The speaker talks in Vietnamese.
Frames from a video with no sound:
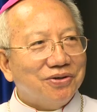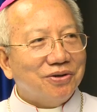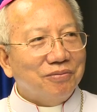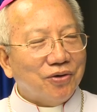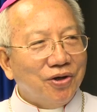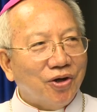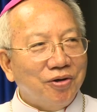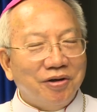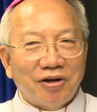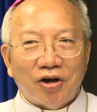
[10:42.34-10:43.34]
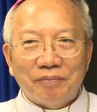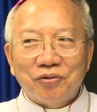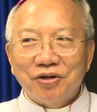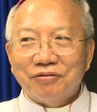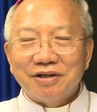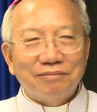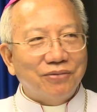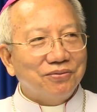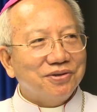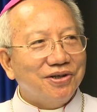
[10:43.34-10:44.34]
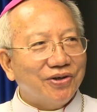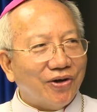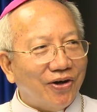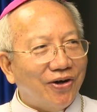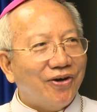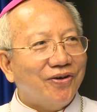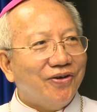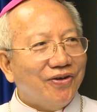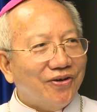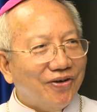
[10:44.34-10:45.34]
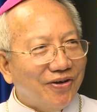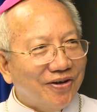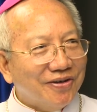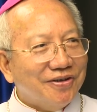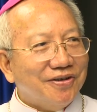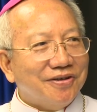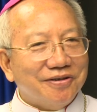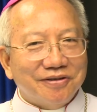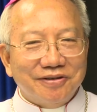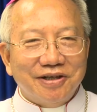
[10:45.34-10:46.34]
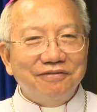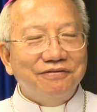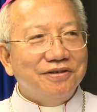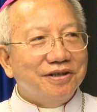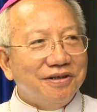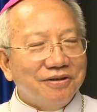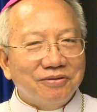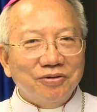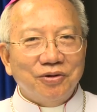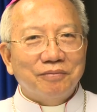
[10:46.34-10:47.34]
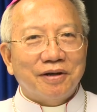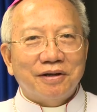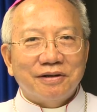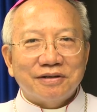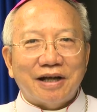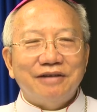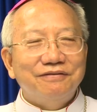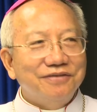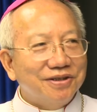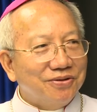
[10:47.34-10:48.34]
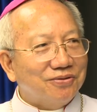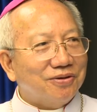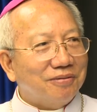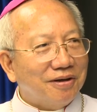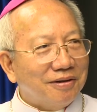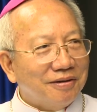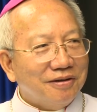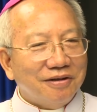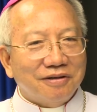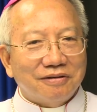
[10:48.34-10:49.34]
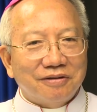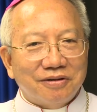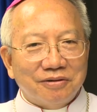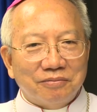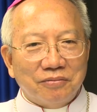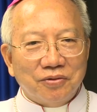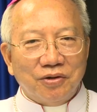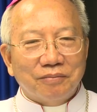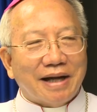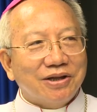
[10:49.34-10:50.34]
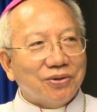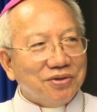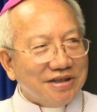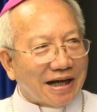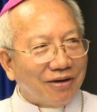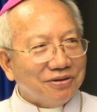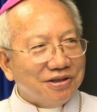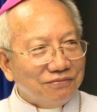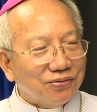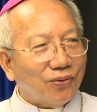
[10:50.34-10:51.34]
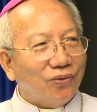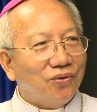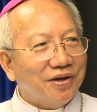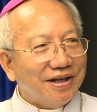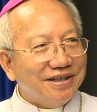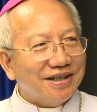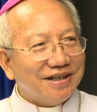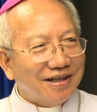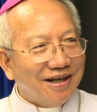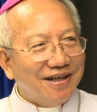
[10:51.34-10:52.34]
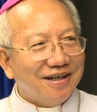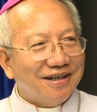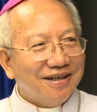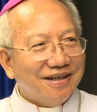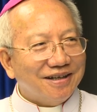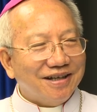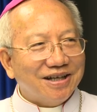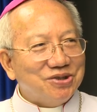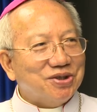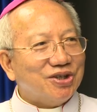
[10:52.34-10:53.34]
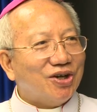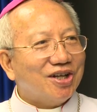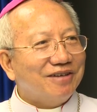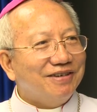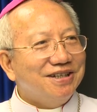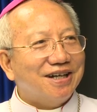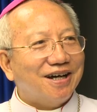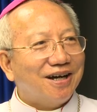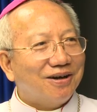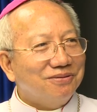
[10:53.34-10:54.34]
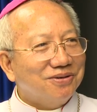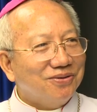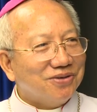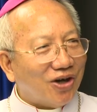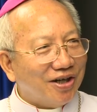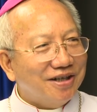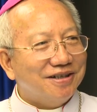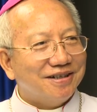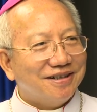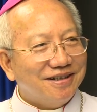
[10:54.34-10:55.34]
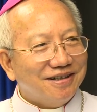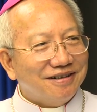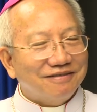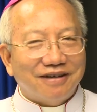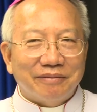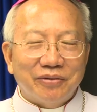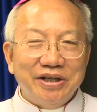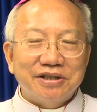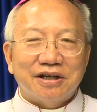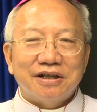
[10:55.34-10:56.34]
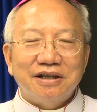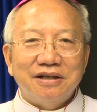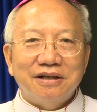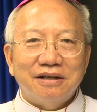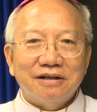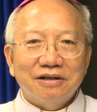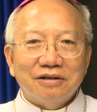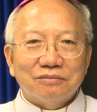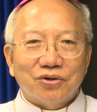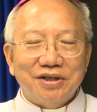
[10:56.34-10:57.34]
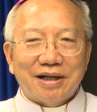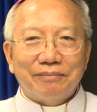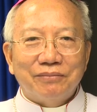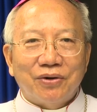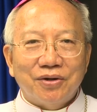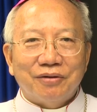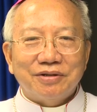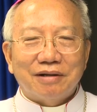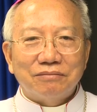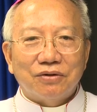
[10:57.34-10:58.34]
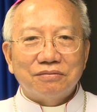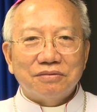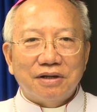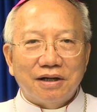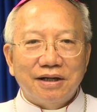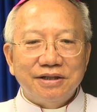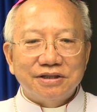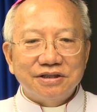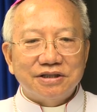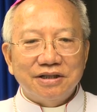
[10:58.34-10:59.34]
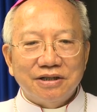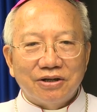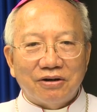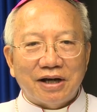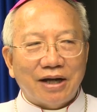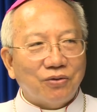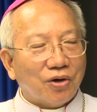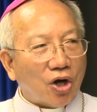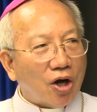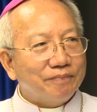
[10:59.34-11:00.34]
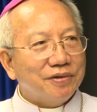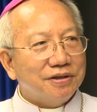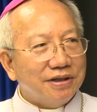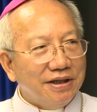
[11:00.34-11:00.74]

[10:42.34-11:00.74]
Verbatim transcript: rồi mỗi hòn họp hội đồng giám mục thì có uh, nhân viên của ủy ban thành viên của uh, ủy ban tôn giáo chính phủ hiện vâng. diện ở đấy vâng. thì cái chuyện đó thì bây giờ không không còn nữa vâng. và bây giờ thì mỗi năm hội đồng giám mục đã lên chương trình có hai cuộc họp thường